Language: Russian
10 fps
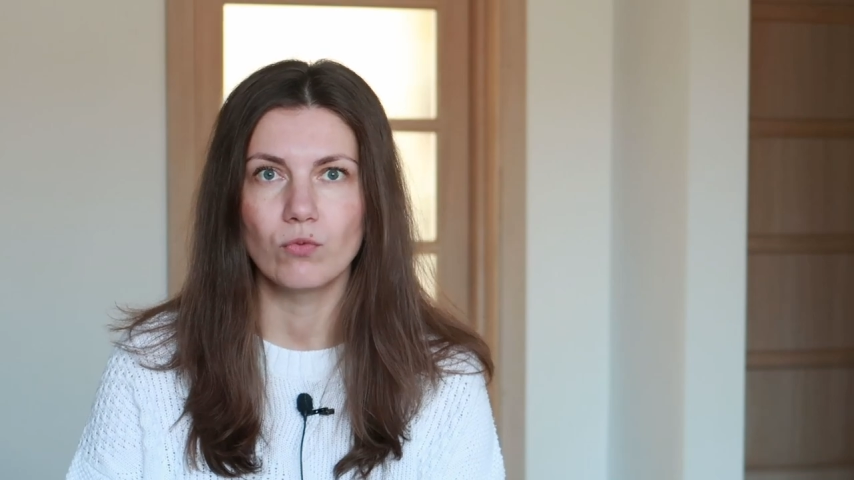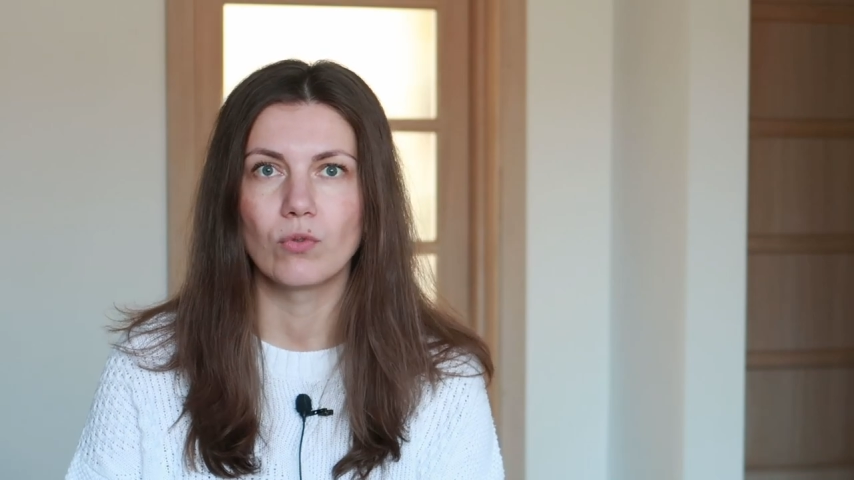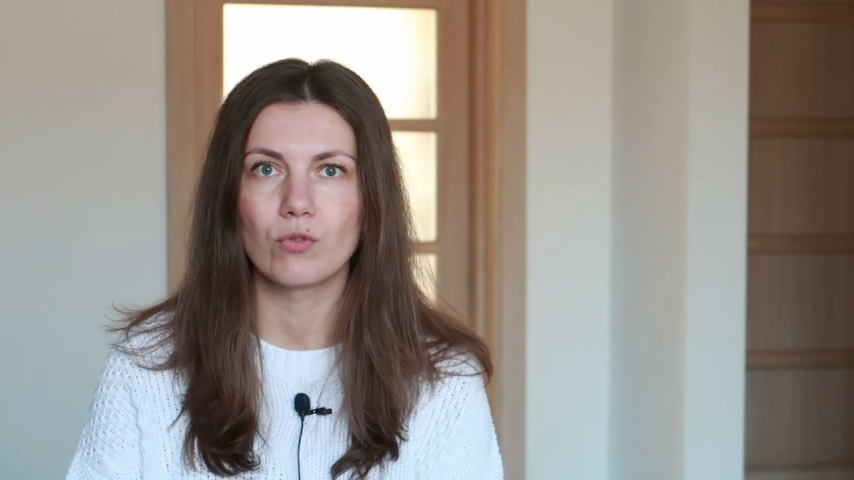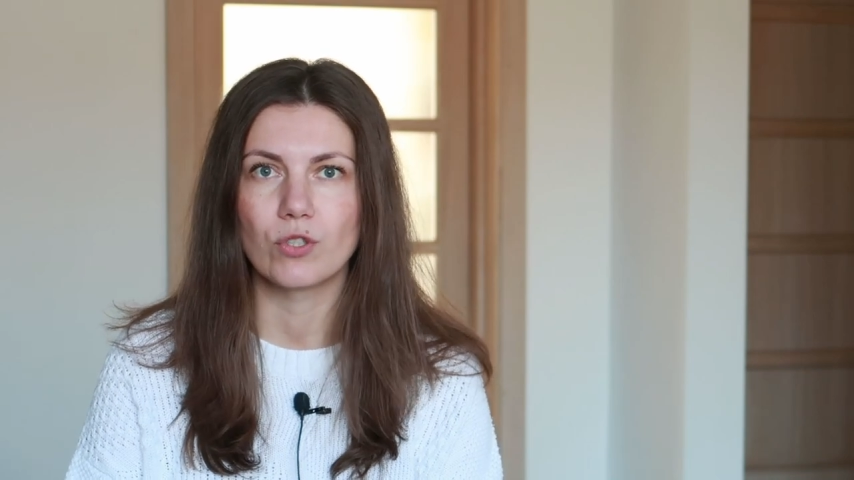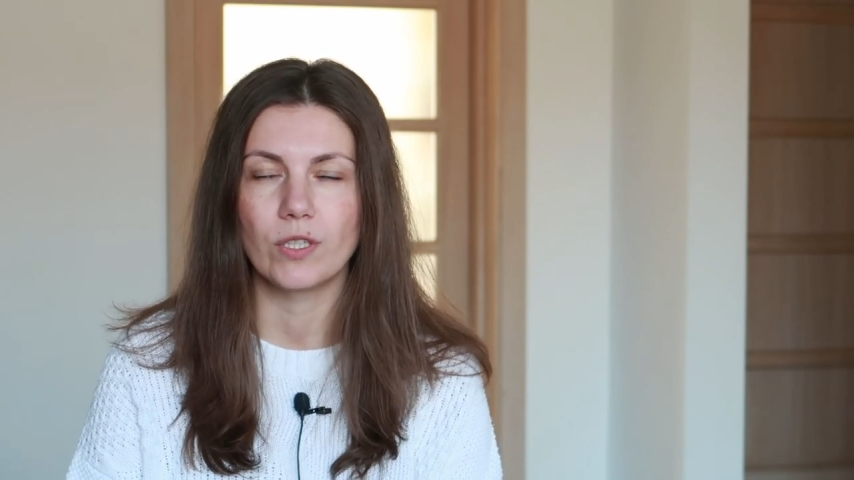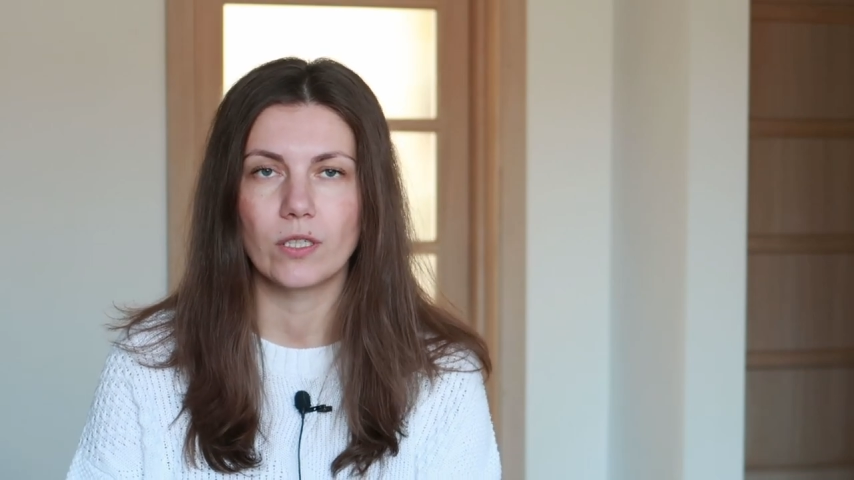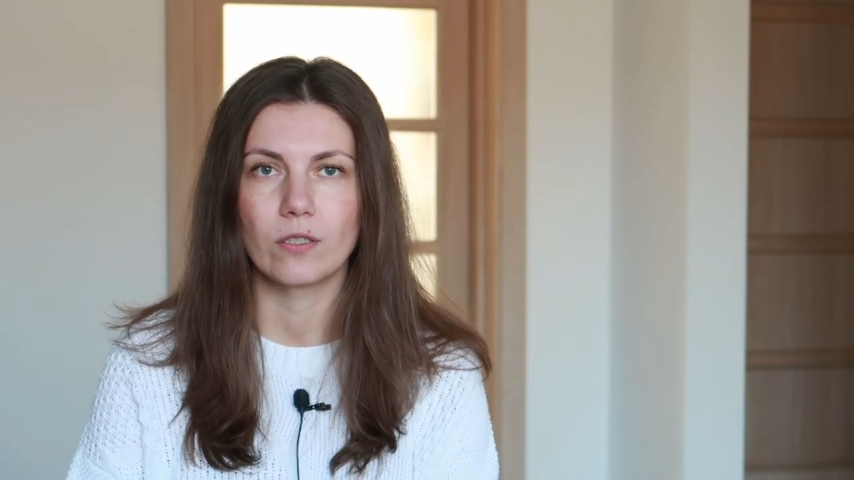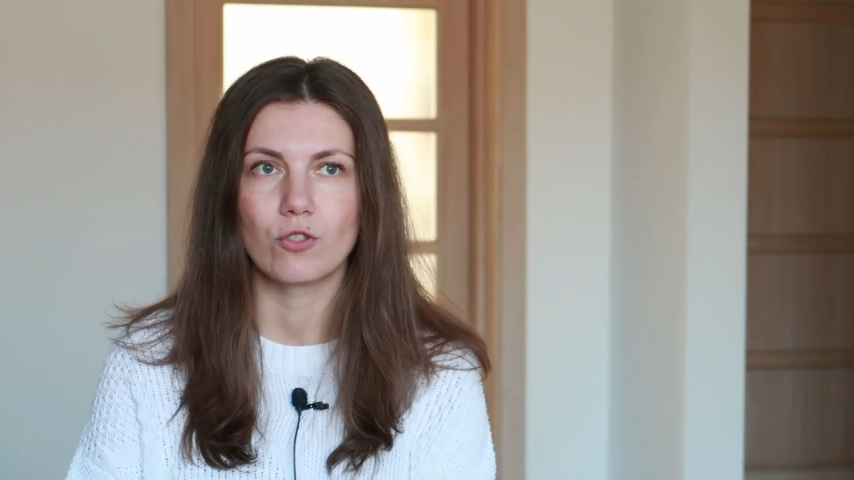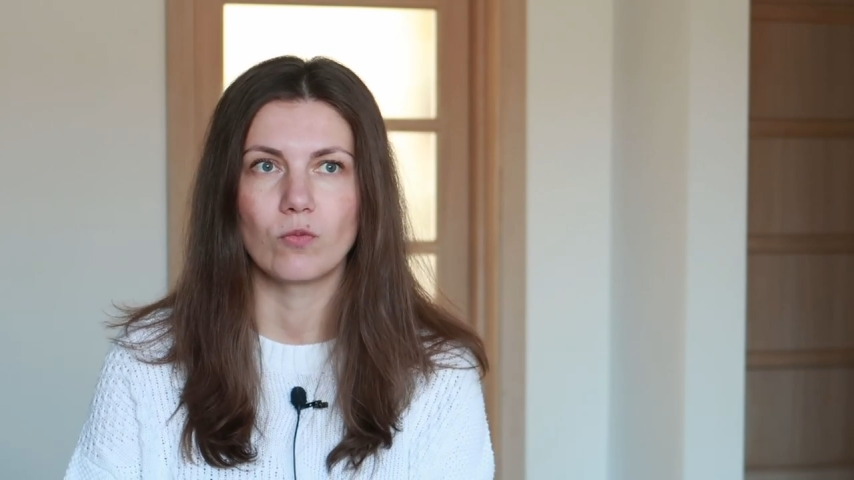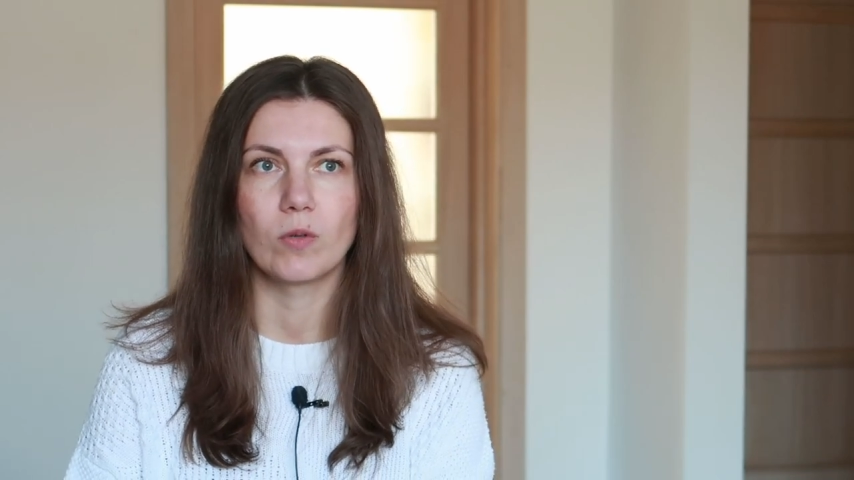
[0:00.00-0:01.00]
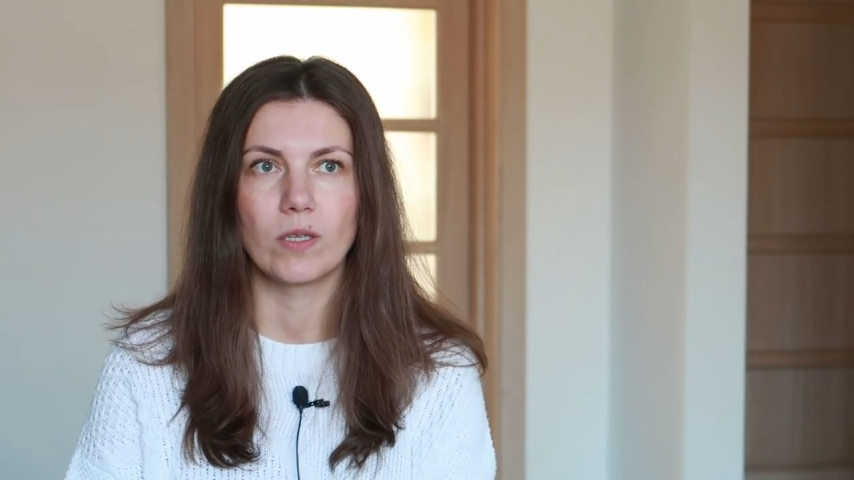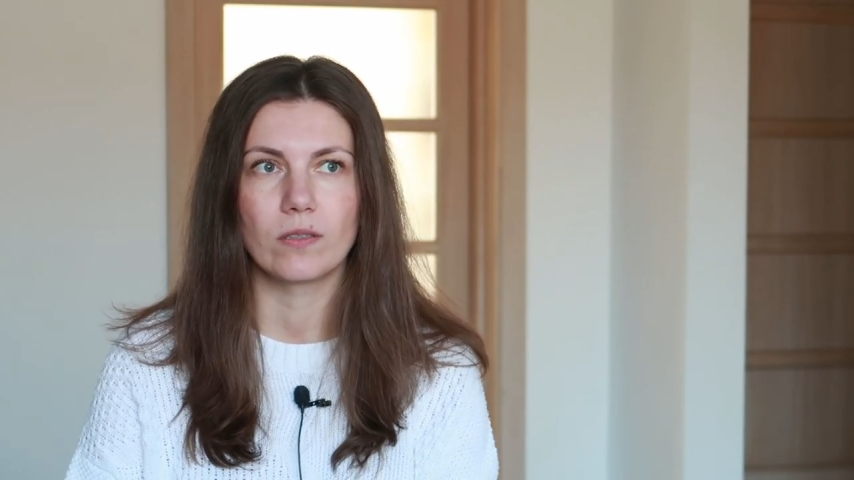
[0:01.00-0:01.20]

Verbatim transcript: ну, должен ехать, чтобы